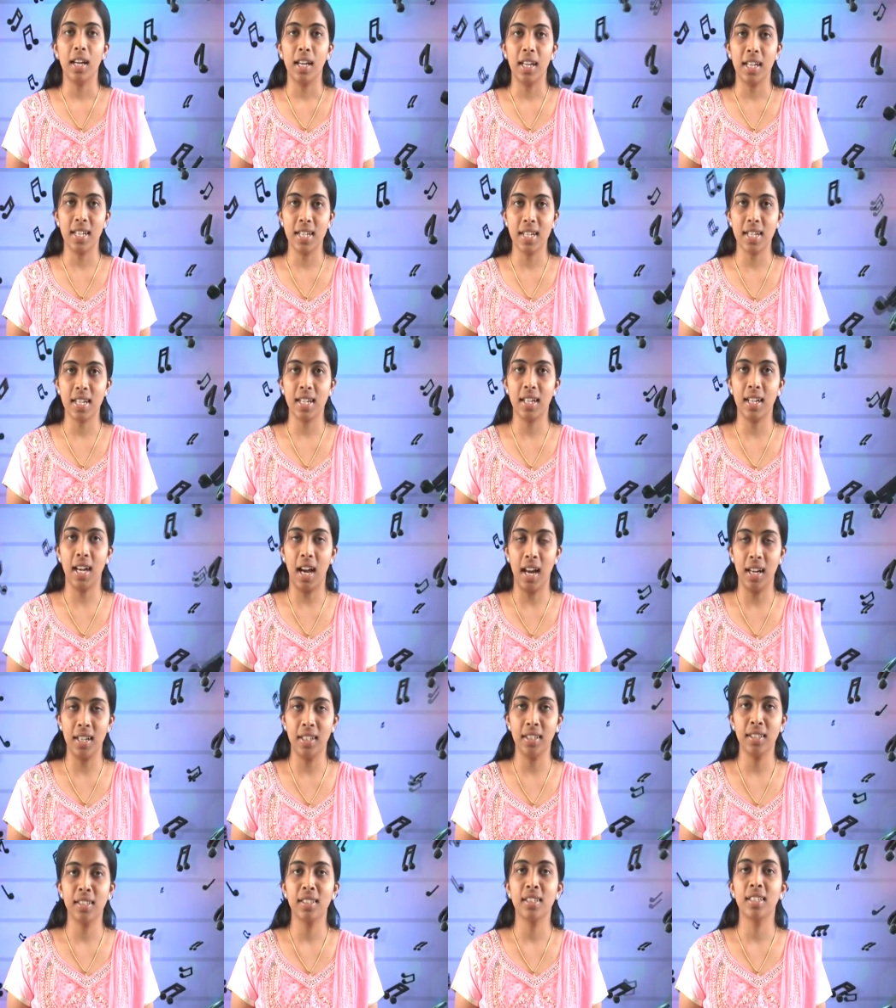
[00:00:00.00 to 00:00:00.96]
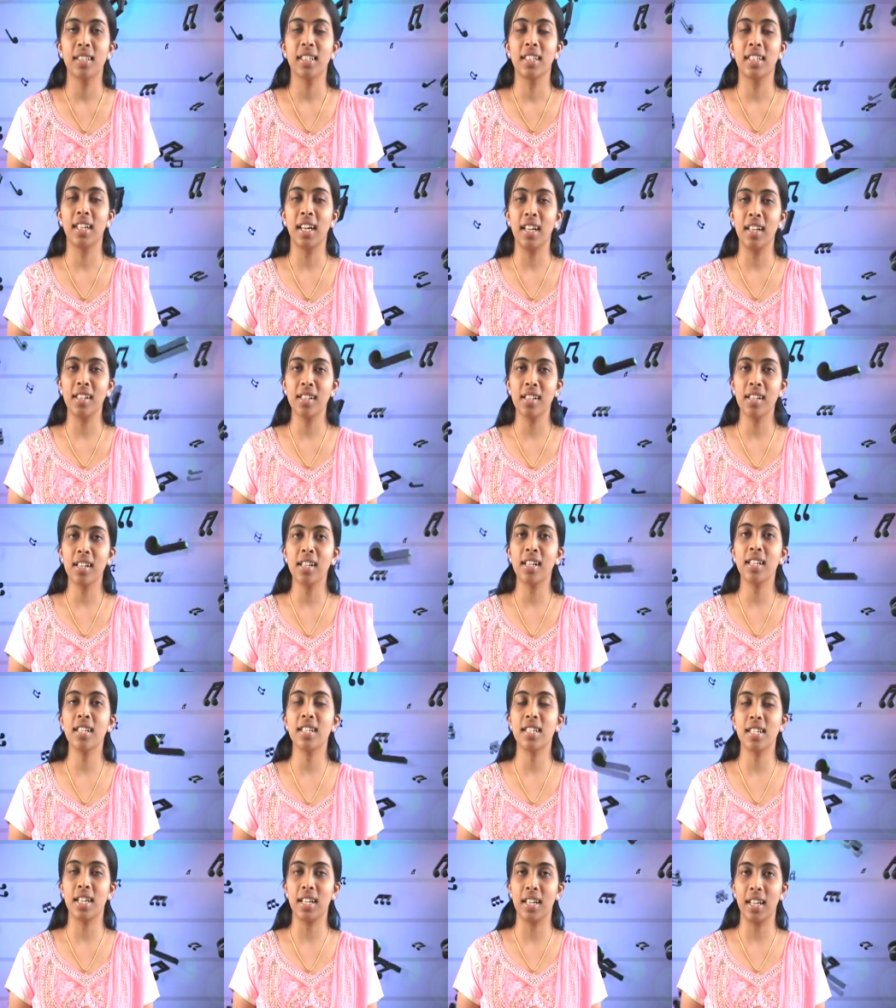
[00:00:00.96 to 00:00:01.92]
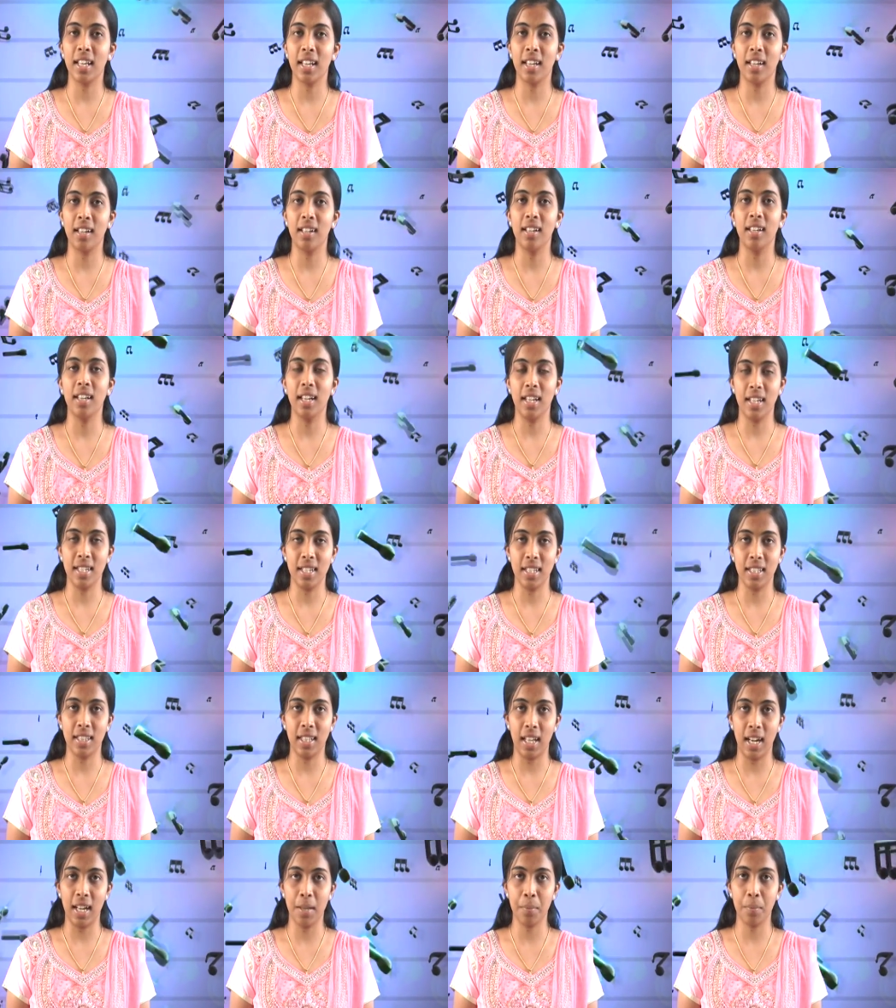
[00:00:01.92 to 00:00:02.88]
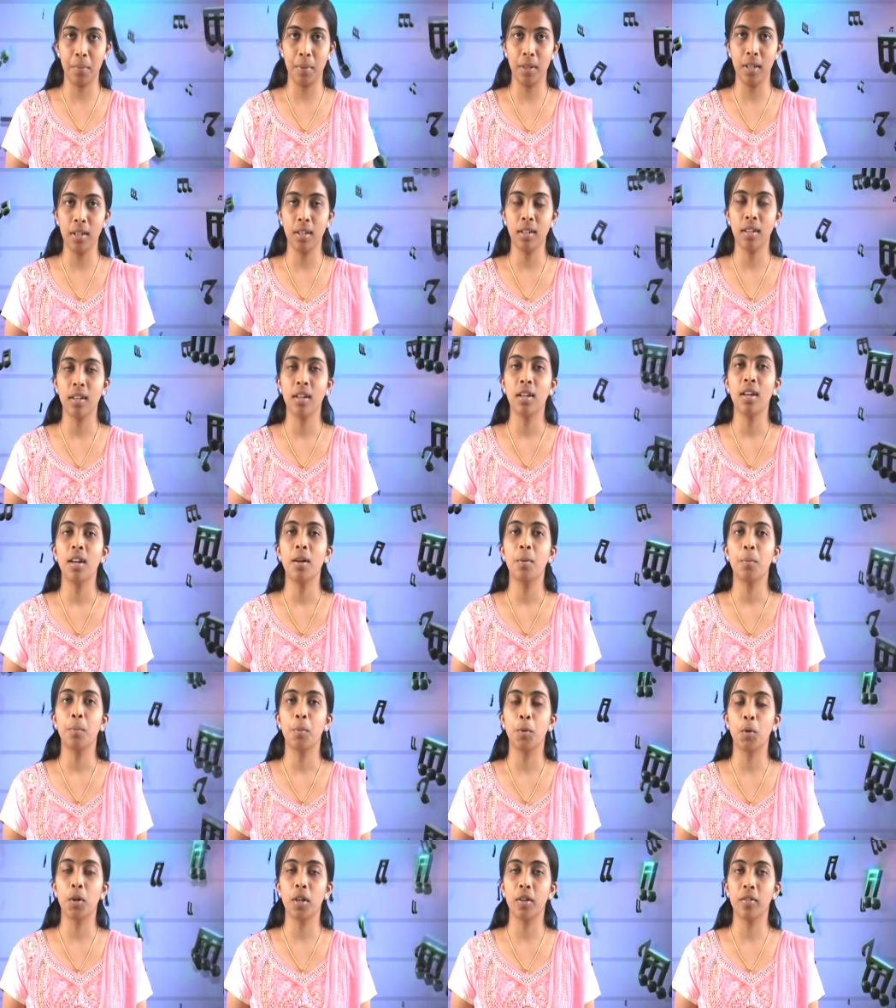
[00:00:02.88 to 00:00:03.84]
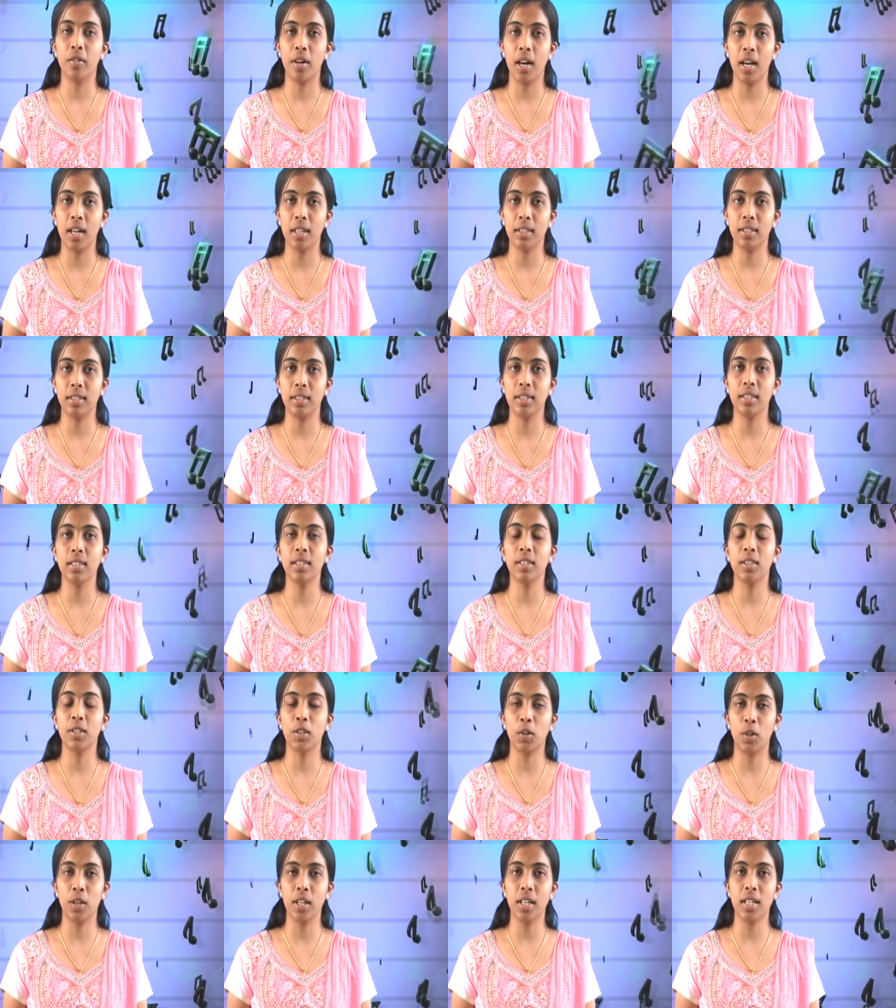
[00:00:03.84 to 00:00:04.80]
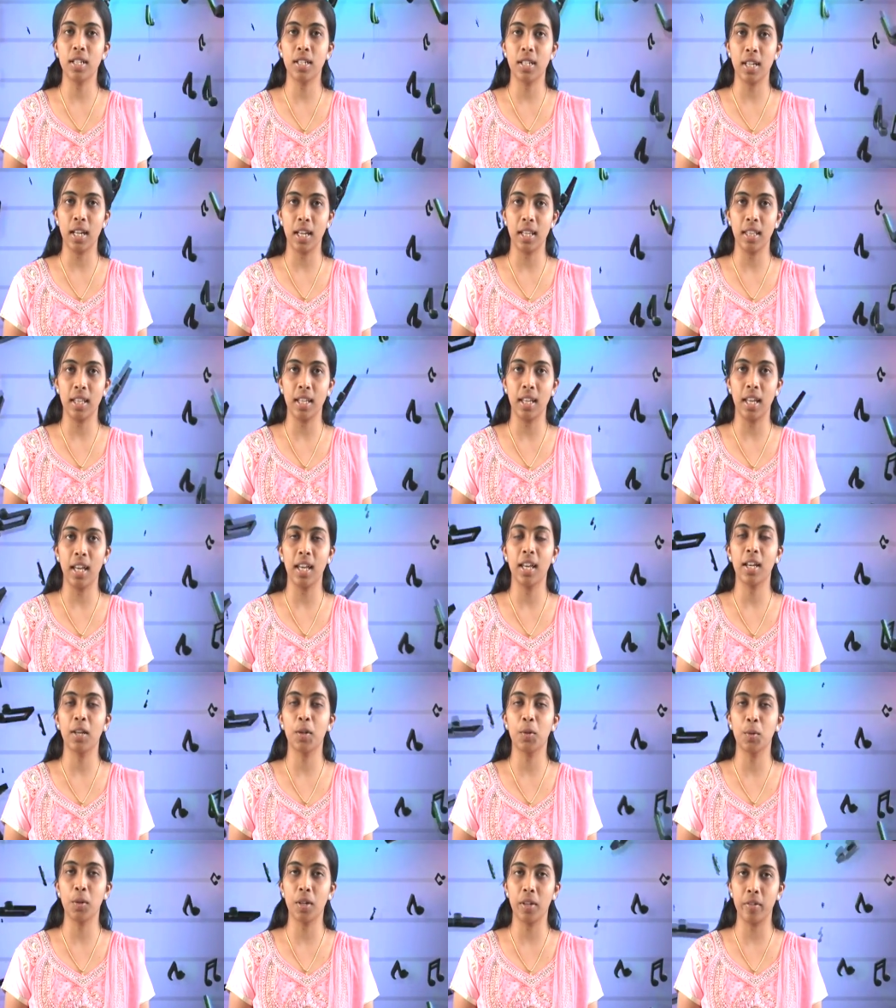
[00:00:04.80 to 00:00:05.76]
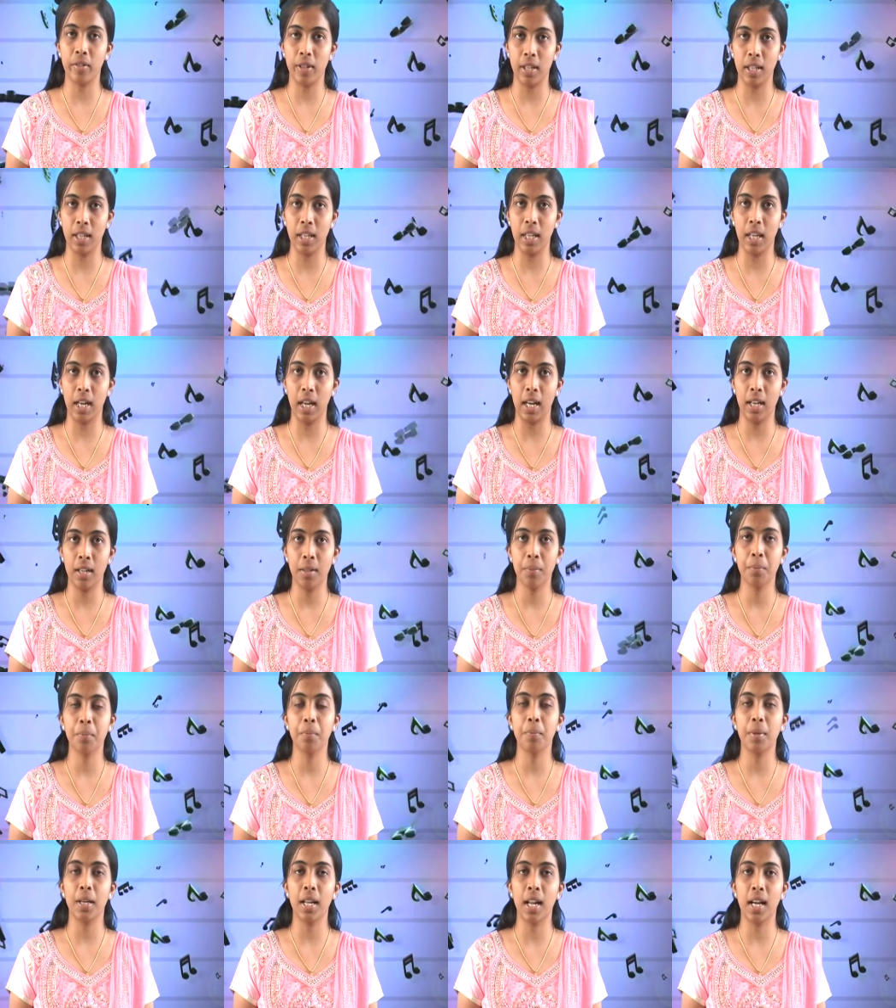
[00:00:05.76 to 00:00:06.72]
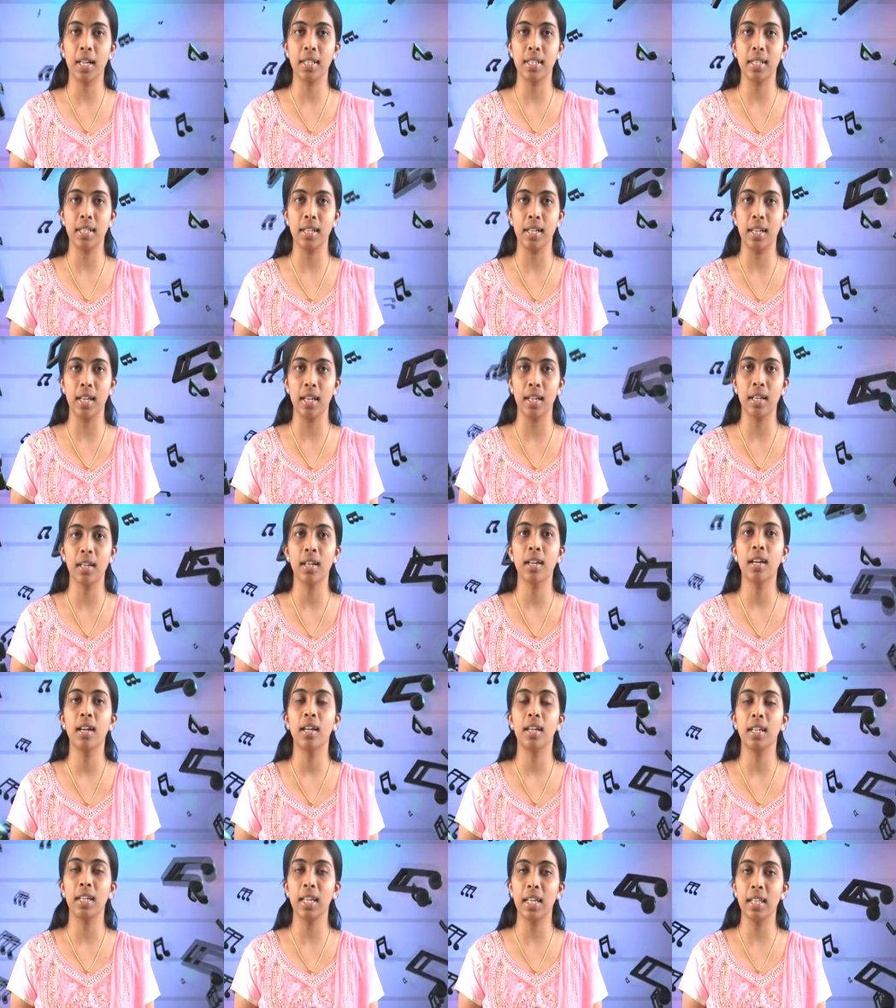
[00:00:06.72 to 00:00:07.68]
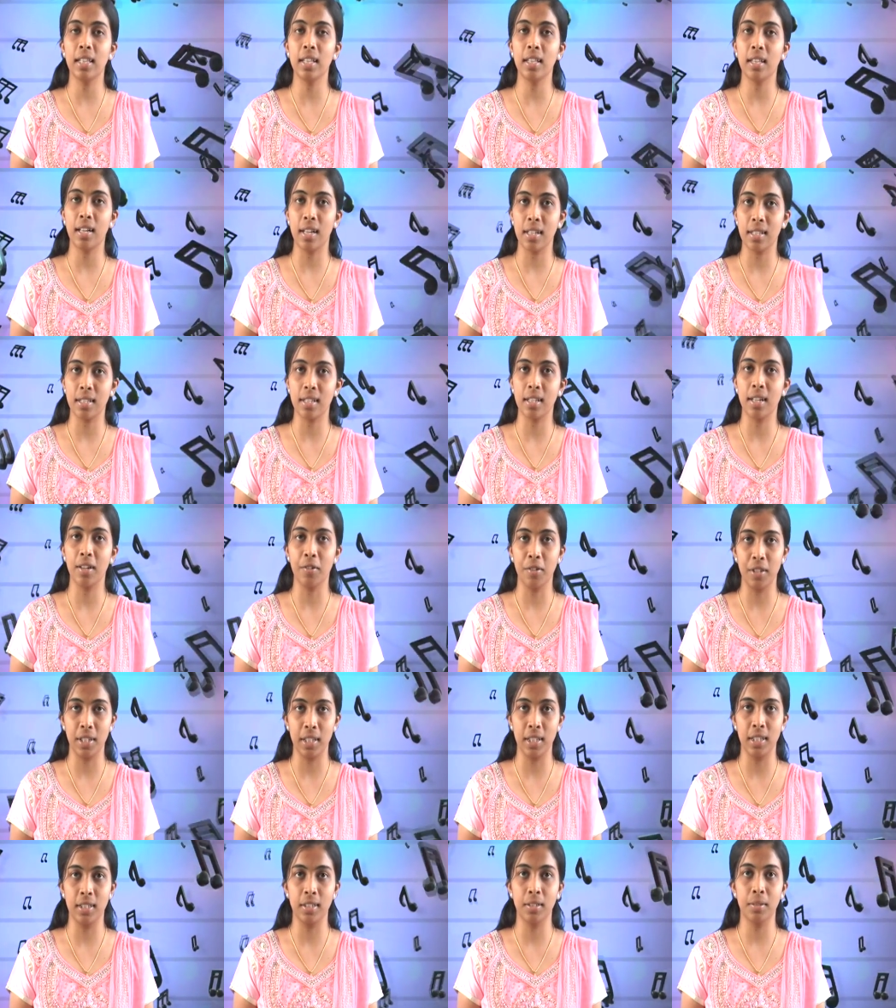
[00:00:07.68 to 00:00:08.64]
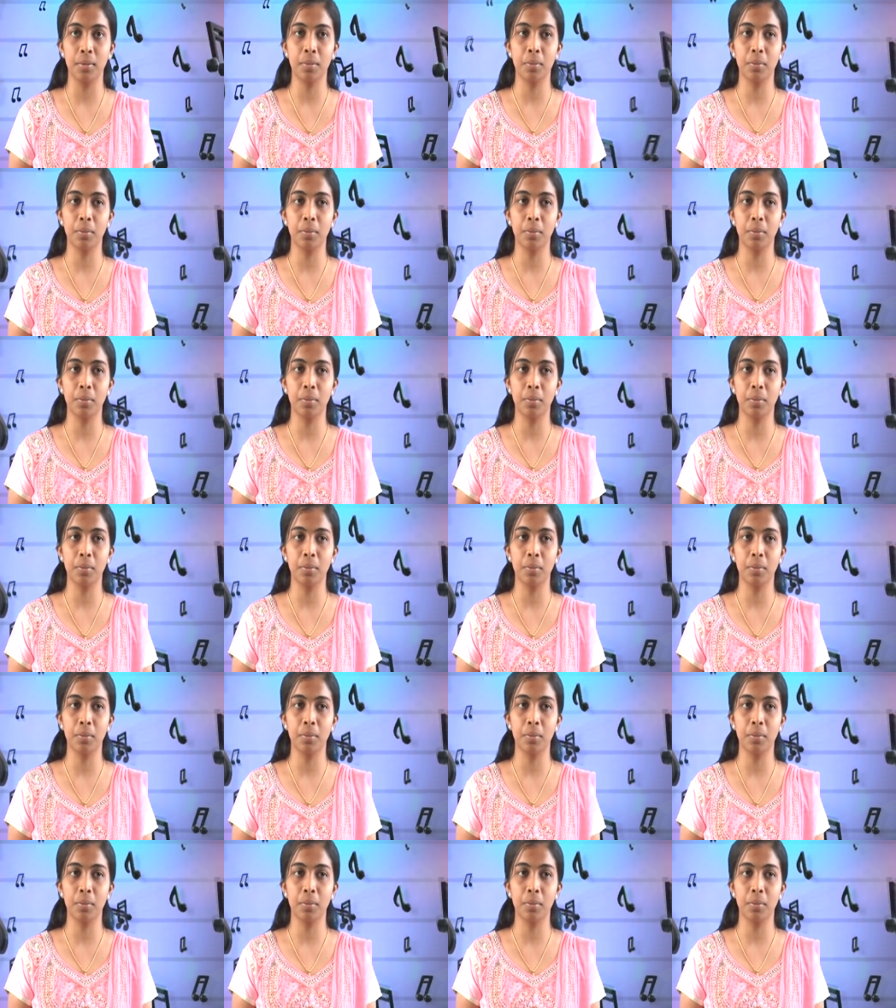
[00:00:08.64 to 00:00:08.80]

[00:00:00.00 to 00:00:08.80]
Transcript: இன்றைய நாளின் கல்லூரியின் சட்டைகள் என்ற தலைப்பில் போன வாரத்தின் தொடர் செய்தியை கூற வருகிறார் பேராசிரியர் நீதிதாசன் அவர்கள்